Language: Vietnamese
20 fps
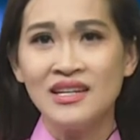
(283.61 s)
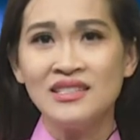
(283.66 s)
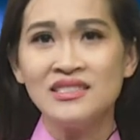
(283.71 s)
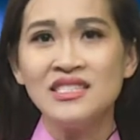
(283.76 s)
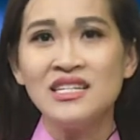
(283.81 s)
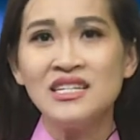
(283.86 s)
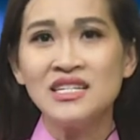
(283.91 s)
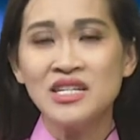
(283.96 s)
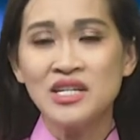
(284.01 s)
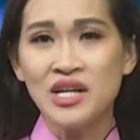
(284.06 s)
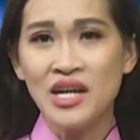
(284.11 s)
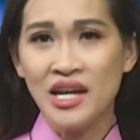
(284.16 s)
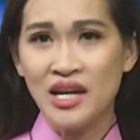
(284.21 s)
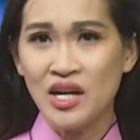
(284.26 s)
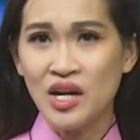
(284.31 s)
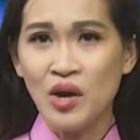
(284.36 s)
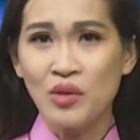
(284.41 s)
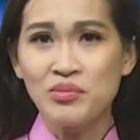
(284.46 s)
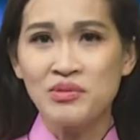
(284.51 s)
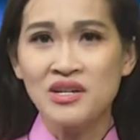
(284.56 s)
nhưng hiện
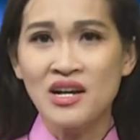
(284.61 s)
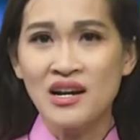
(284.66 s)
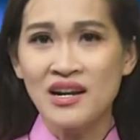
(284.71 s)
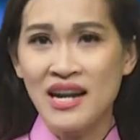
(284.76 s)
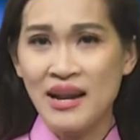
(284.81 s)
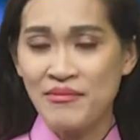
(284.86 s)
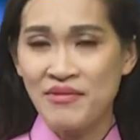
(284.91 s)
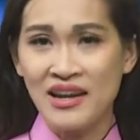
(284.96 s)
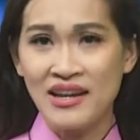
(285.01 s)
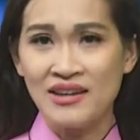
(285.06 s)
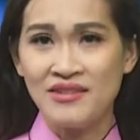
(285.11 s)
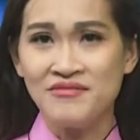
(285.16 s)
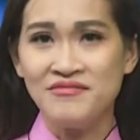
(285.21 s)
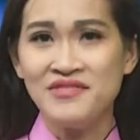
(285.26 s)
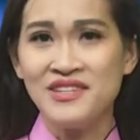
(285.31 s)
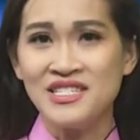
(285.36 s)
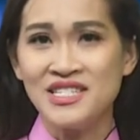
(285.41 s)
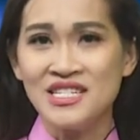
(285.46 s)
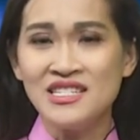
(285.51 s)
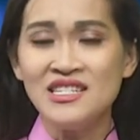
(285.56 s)
không cần là vậy
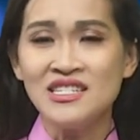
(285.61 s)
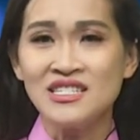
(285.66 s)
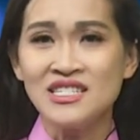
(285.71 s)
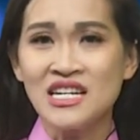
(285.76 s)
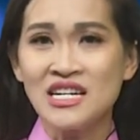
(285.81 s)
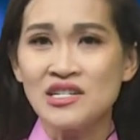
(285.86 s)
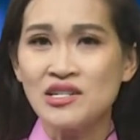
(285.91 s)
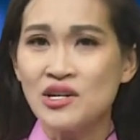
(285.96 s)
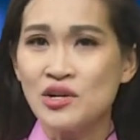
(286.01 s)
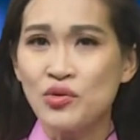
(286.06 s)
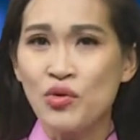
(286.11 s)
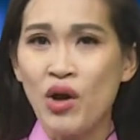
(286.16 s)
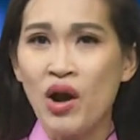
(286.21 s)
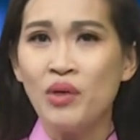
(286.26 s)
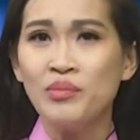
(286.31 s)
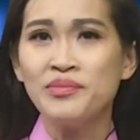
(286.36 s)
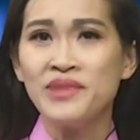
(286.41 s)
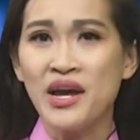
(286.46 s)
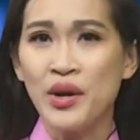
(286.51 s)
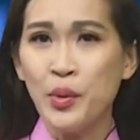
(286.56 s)
vì chiến dịch tranh cử của
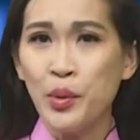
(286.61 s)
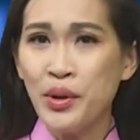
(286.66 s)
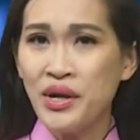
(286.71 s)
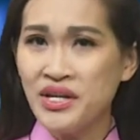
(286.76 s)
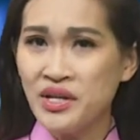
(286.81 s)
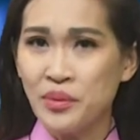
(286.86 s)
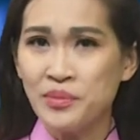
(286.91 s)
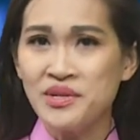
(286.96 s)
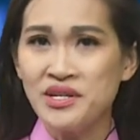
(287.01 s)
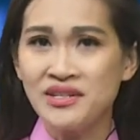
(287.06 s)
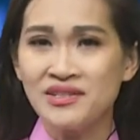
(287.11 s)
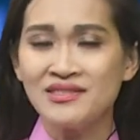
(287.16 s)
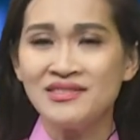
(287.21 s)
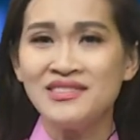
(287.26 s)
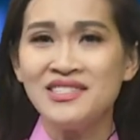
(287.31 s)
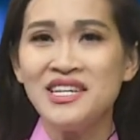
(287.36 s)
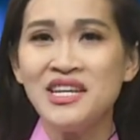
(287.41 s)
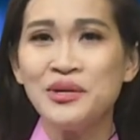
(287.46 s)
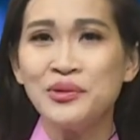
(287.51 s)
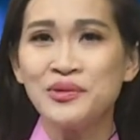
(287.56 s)
ông đã huy động được
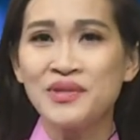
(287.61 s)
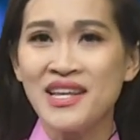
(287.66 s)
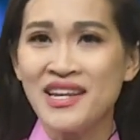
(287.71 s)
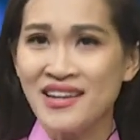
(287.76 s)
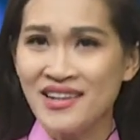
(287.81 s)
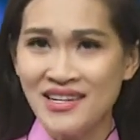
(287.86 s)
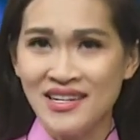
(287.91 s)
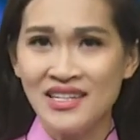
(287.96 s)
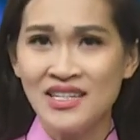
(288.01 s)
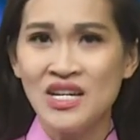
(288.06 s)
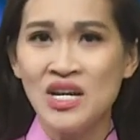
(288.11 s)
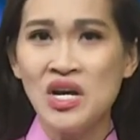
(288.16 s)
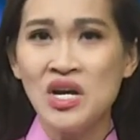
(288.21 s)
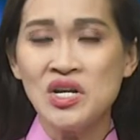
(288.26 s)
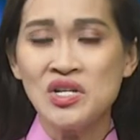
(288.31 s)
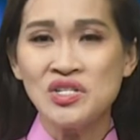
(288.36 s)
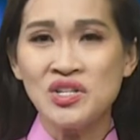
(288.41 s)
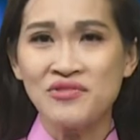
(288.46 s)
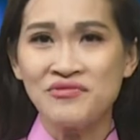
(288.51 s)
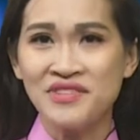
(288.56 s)
nhiều tiền hơn
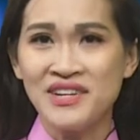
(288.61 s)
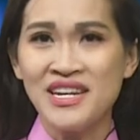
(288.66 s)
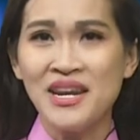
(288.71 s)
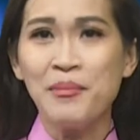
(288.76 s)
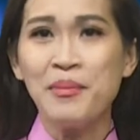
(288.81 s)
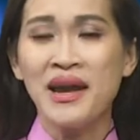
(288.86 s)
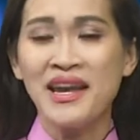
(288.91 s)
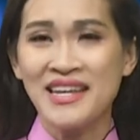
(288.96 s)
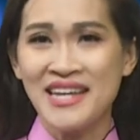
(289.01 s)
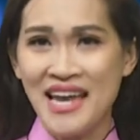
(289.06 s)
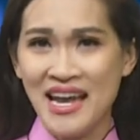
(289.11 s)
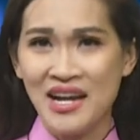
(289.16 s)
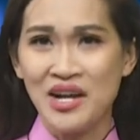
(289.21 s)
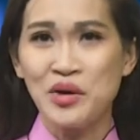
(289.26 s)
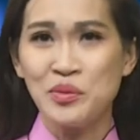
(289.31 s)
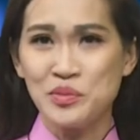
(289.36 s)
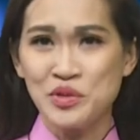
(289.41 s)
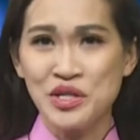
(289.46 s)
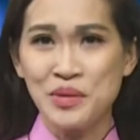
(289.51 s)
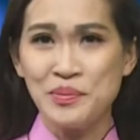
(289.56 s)
so với năm
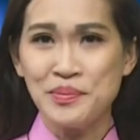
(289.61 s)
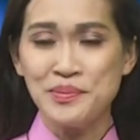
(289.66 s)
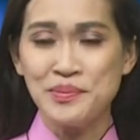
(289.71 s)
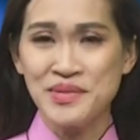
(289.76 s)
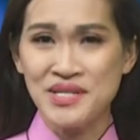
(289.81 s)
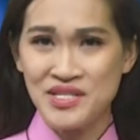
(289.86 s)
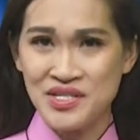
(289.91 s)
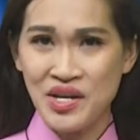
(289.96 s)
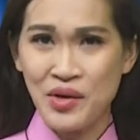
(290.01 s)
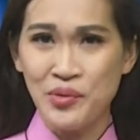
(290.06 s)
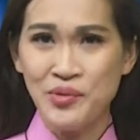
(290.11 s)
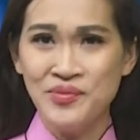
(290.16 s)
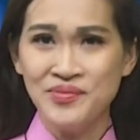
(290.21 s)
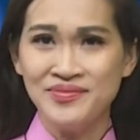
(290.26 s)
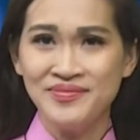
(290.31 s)
2016.